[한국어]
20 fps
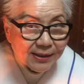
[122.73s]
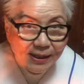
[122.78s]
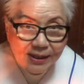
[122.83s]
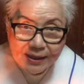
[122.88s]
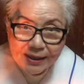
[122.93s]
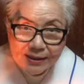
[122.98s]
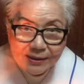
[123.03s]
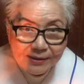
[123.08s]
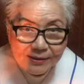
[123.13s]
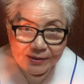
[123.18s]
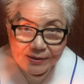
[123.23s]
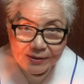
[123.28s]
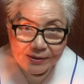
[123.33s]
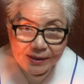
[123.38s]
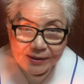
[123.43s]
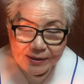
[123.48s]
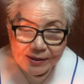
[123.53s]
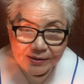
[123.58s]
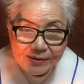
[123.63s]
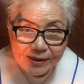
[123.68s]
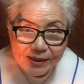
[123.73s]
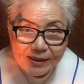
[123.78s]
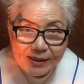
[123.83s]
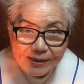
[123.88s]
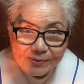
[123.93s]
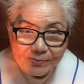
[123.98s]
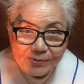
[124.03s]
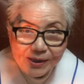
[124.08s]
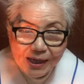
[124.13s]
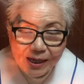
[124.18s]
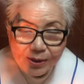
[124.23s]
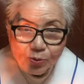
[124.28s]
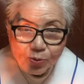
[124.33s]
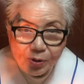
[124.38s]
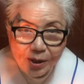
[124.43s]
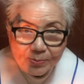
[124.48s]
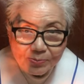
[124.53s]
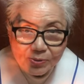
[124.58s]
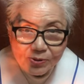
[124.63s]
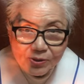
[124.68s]
행하는 것에 대해서 하나님은 악으로
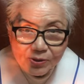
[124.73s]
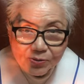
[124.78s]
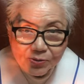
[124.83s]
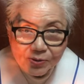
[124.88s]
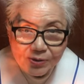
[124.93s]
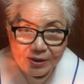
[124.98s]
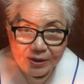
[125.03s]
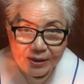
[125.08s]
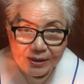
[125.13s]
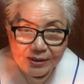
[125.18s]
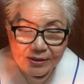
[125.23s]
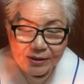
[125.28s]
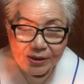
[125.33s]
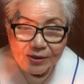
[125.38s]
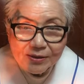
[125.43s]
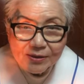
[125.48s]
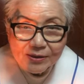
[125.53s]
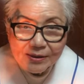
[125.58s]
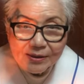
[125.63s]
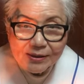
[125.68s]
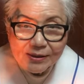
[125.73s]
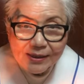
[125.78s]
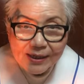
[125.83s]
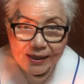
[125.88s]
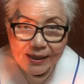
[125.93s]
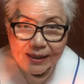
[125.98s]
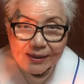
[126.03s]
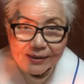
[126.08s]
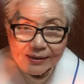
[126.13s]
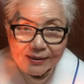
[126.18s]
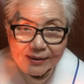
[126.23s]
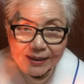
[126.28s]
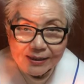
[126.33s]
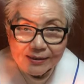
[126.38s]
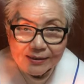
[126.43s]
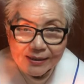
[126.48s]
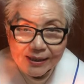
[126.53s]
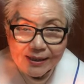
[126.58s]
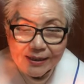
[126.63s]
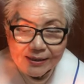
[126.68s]
갚으시고 선을 행한, 자,
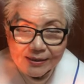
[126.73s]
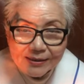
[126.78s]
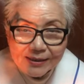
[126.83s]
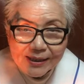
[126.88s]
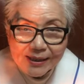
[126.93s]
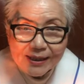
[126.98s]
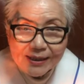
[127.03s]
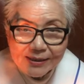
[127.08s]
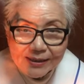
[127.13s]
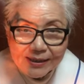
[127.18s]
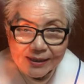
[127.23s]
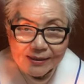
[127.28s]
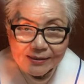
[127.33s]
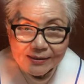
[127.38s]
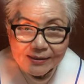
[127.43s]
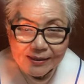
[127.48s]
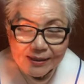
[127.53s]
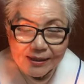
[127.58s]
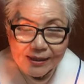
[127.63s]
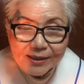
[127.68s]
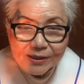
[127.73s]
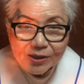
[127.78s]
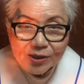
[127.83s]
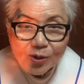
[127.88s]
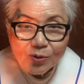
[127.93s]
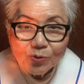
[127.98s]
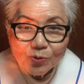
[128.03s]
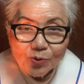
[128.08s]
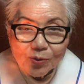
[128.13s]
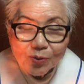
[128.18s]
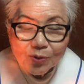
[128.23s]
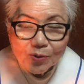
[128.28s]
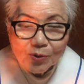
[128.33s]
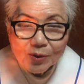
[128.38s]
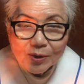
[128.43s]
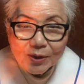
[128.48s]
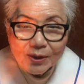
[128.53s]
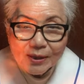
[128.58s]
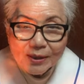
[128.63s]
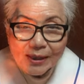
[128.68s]
행, 한 자는 선으로
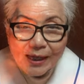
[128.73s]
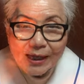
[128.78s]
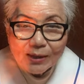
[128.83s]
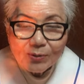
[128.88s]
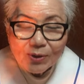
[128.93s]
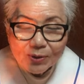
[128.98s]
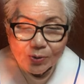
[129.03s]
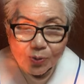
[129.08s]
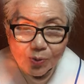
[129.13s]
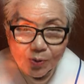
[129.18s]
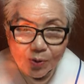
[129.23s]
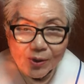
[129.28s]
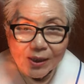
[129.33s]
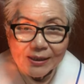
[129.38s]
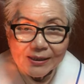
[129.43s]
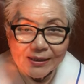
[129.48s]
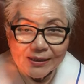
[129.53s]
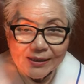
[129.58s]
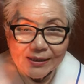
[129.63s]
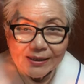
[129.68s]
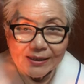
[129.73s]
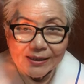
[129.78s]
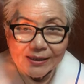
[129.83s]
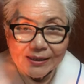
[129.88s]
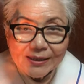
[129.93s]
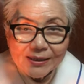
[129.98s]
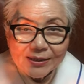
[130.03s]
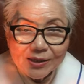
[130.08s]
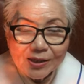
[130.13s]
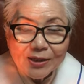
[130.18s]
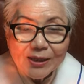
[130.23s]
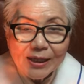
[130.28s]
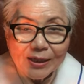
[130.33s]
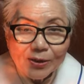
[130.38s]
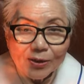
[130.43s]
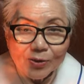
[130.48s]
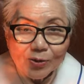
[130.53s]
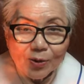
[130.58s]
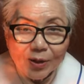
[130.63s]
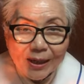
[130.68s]
악과 똑같이 그 선한
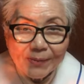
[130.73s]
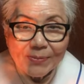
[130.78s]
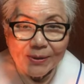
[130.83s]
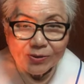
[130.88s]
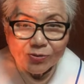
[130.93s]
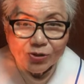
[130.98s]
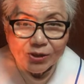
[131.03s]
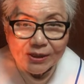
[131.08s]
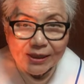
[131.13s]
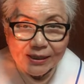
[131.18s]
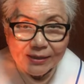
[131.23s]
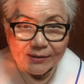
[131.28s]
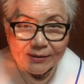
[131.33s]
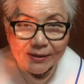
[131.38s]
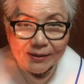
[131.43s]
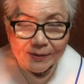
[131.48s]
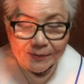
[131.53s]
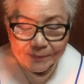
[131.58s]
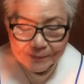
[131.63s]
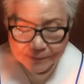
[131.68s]
걸로 갚아주신다는 거예요.